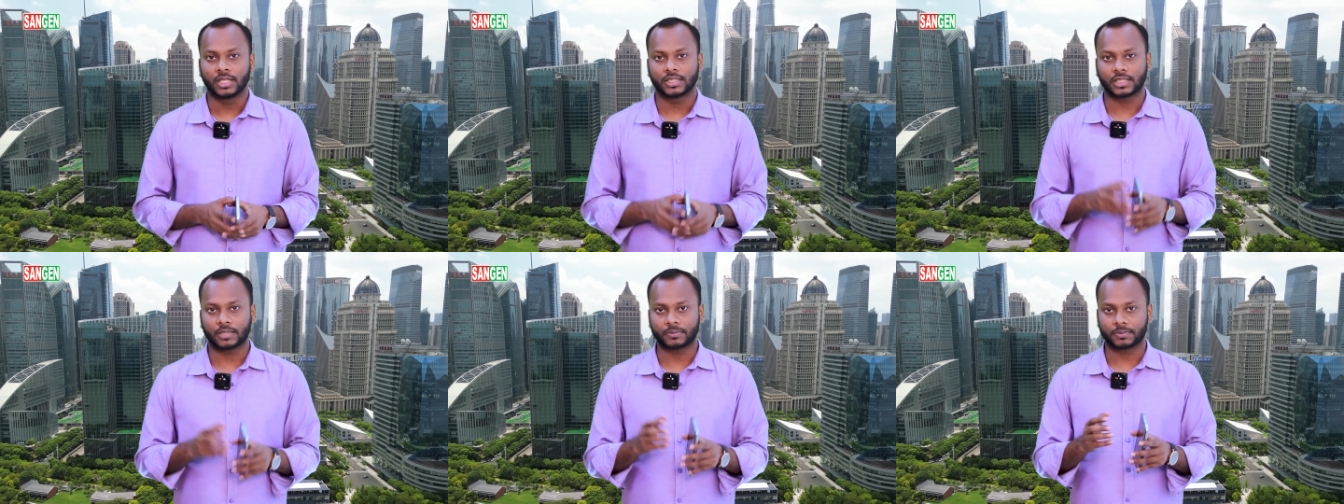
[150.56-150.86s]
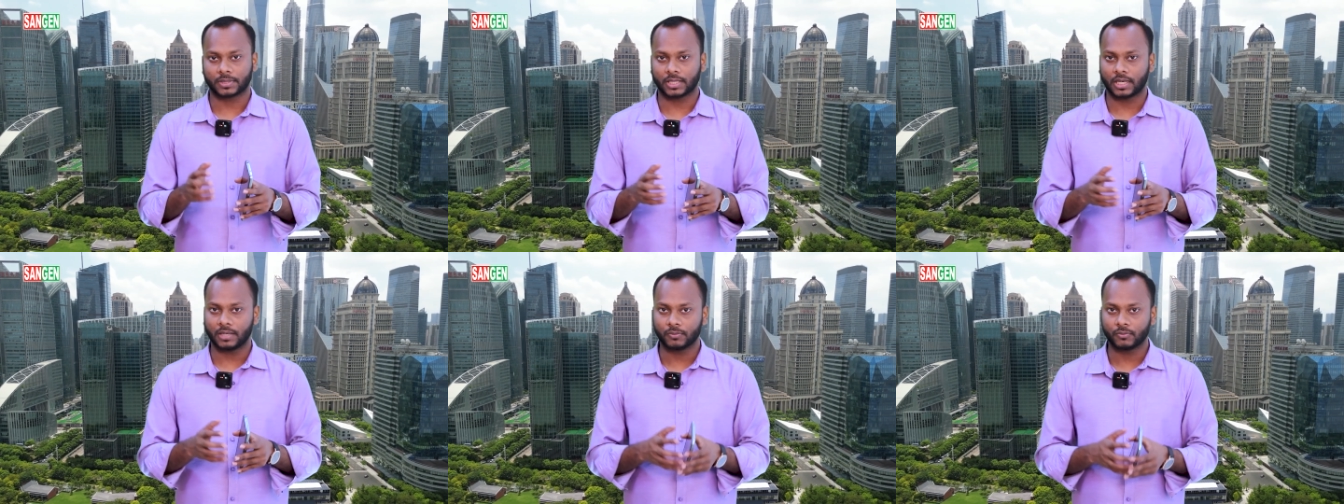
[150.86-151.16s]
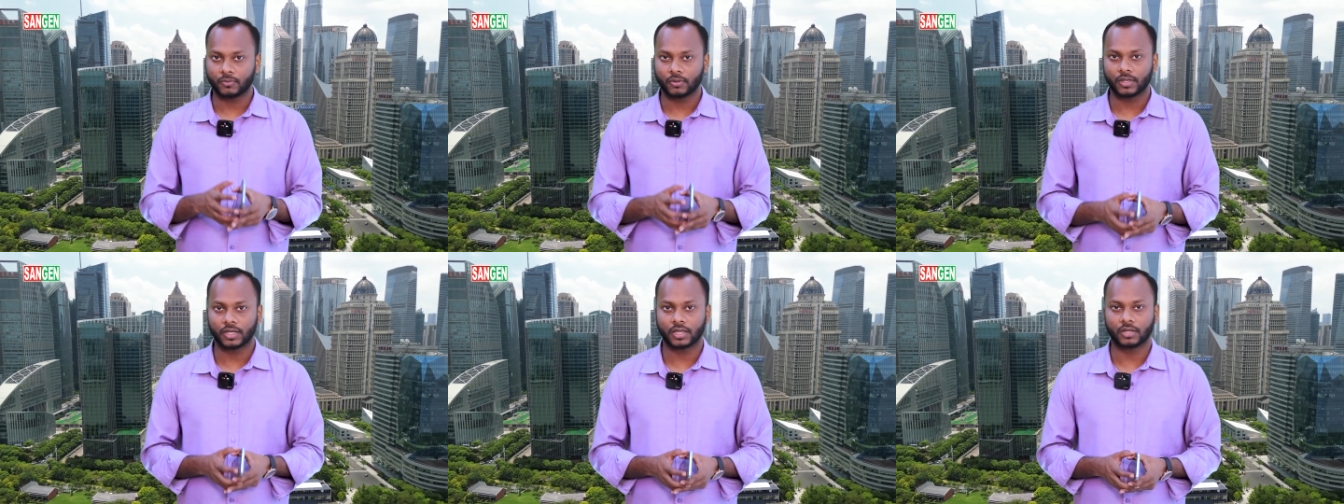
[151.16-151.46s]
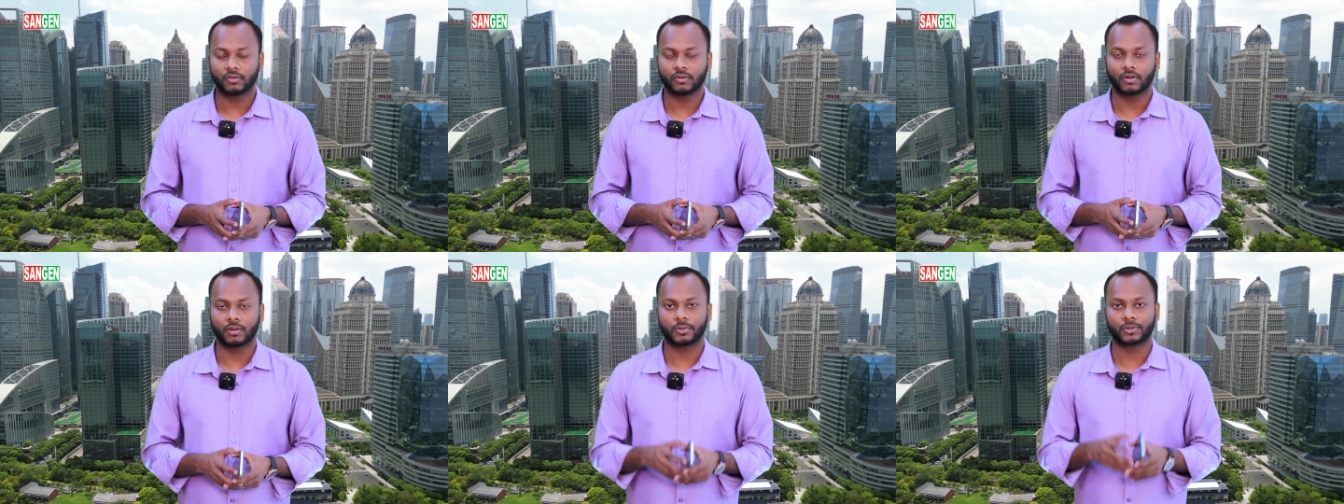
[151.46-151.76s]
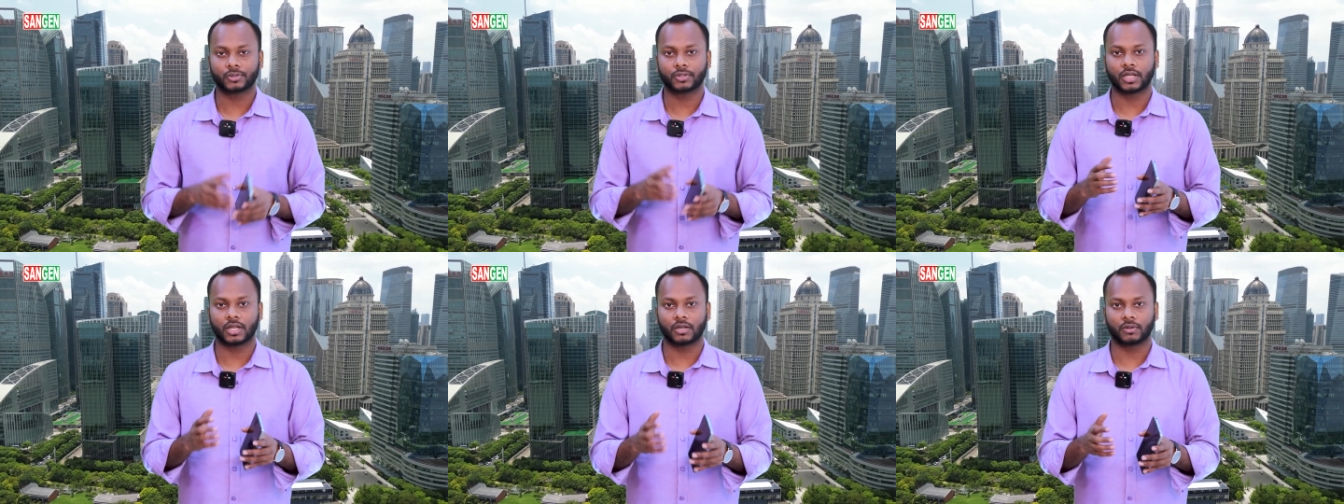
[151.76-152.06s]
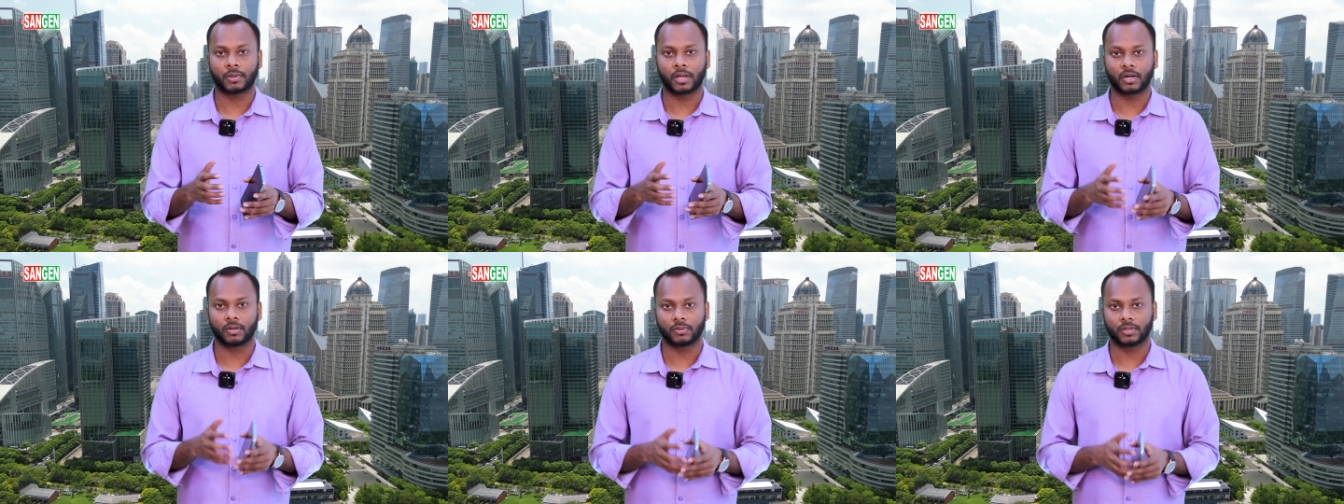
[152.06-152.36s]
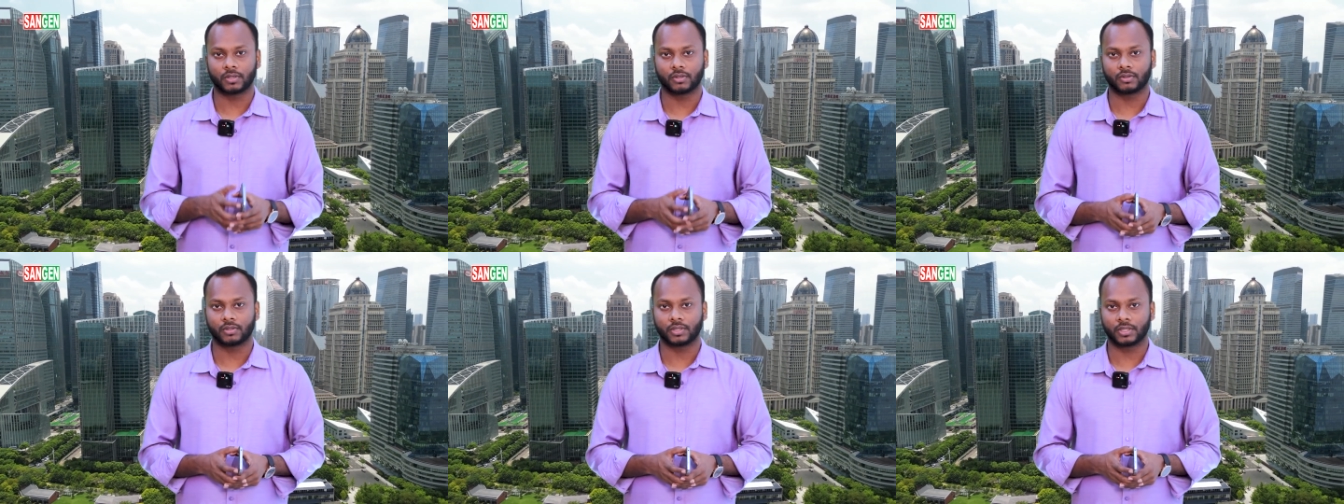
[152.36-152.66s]
সাবস্ক্রাইব করে রাখুন অবশ্যই আরও ভালো
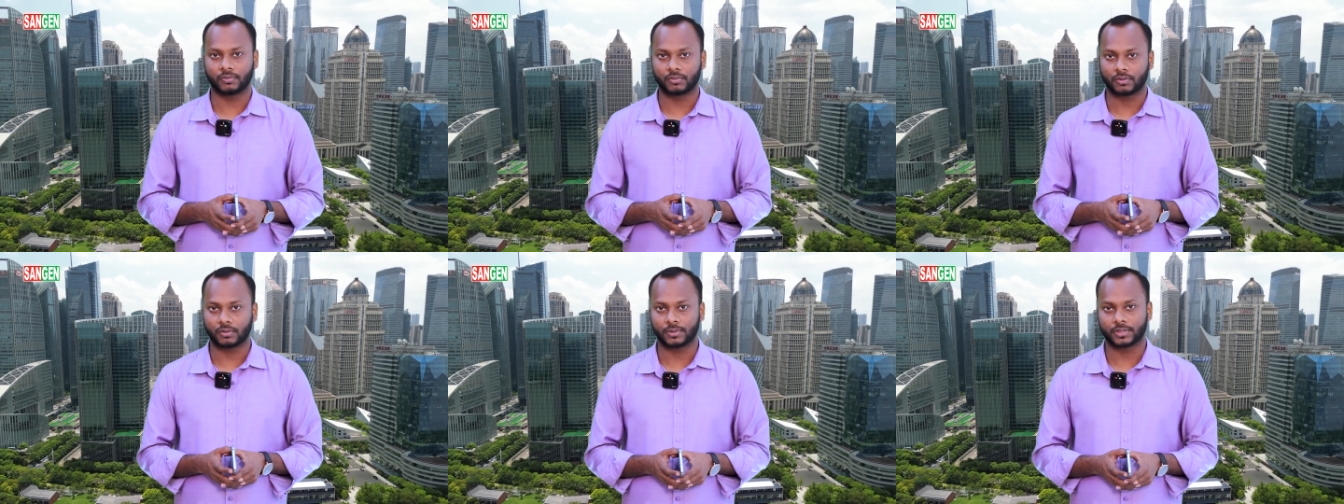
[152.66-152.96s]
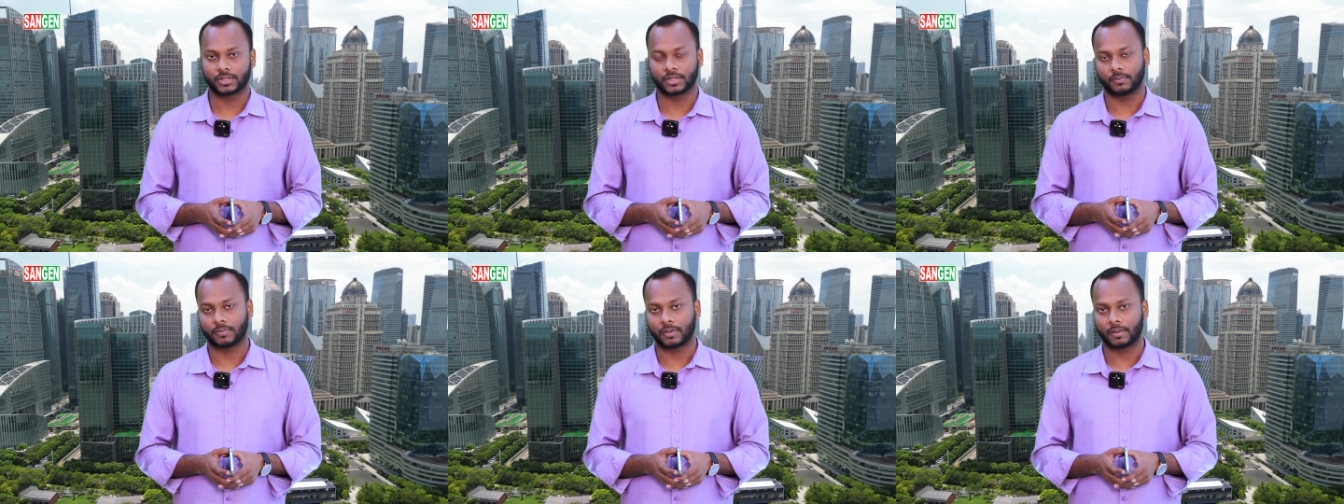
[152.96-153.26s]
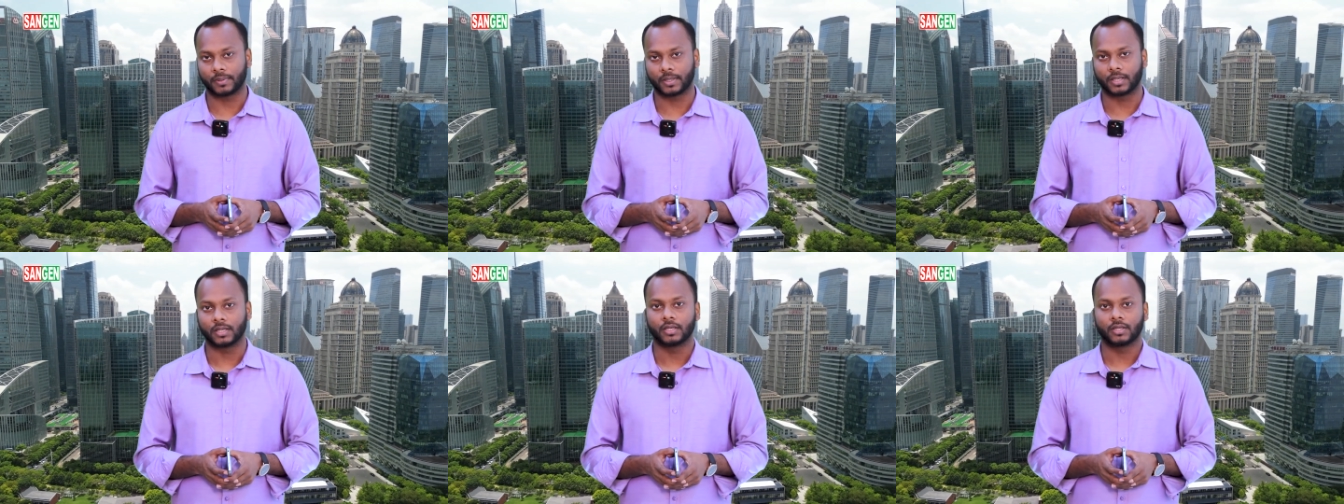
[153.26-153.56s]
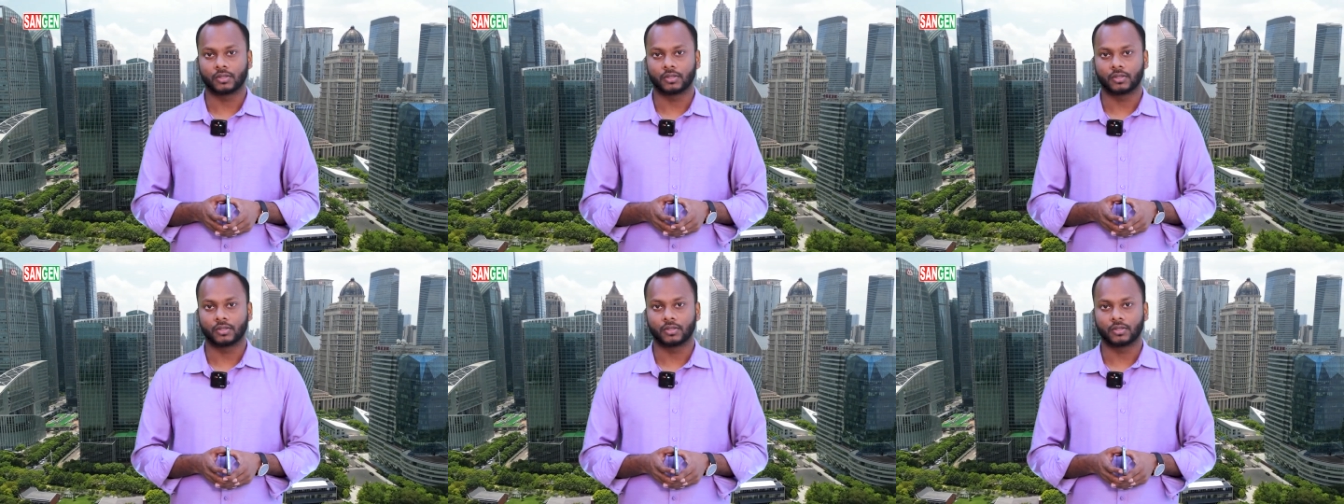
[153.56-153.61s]
ভালো ইনফরমেশন পাবেন